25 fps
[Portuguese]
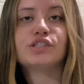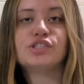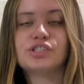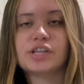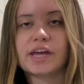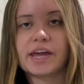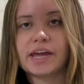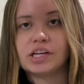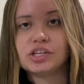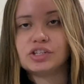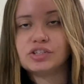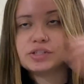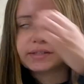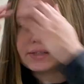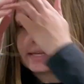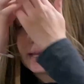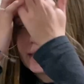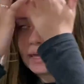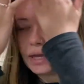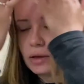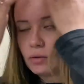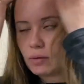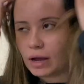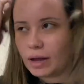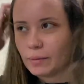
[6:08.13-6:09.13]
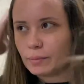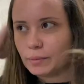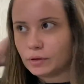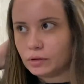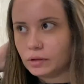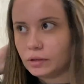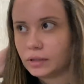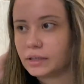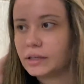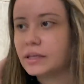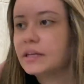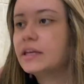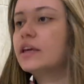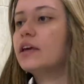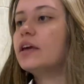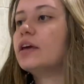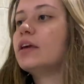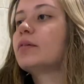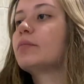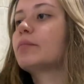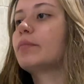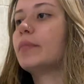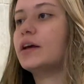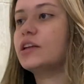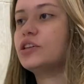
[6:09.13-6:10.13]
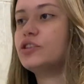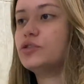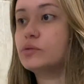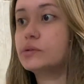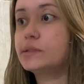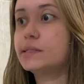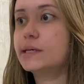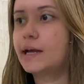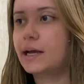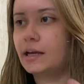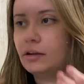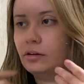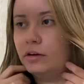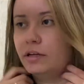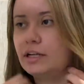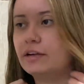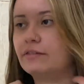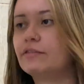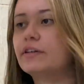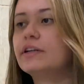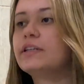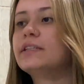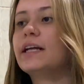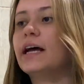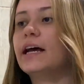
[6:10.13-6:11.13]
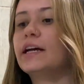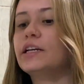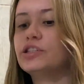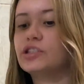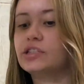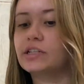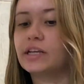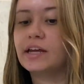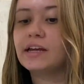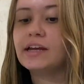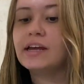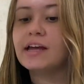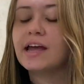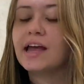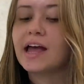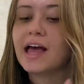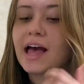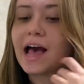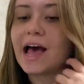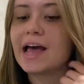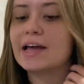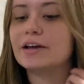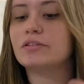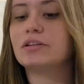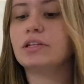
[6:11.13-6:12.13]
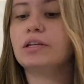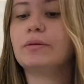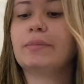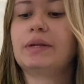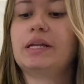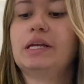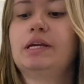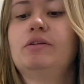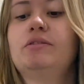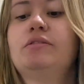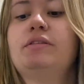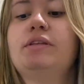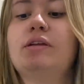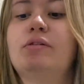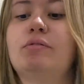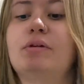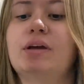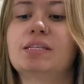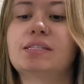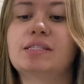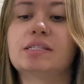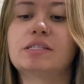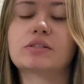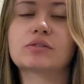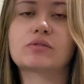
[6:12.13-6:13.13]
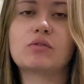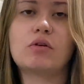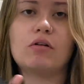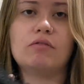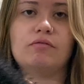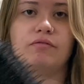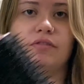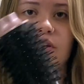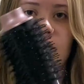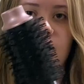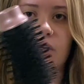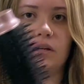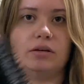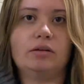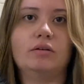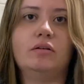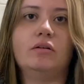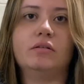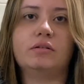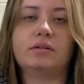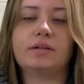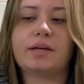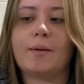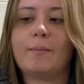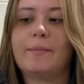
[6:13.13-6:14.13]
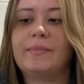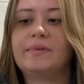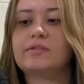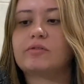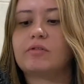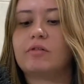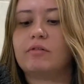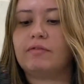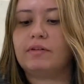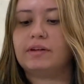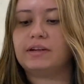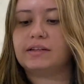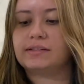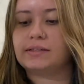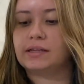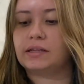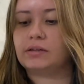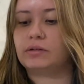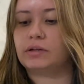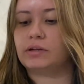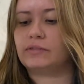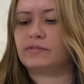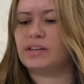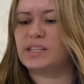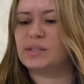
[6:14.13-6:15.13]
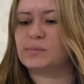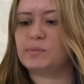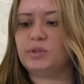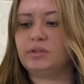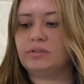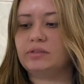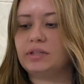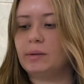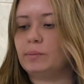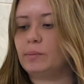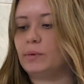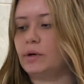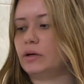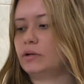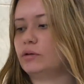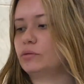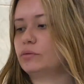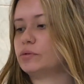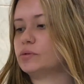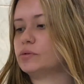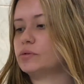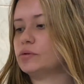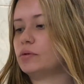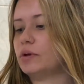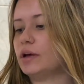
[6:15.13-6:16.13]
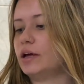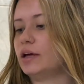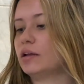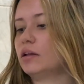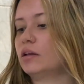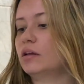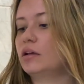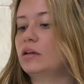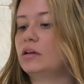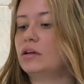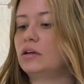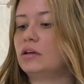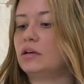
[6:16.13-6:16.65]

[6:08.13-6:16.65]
Gente, sequei o cabelo aqui, bati um secador na verdade, né? Aí eu lembrei que eu tenho essa escova aqui, ó, que é uma escova alisadora, faz muito tempo que eu não uso ela.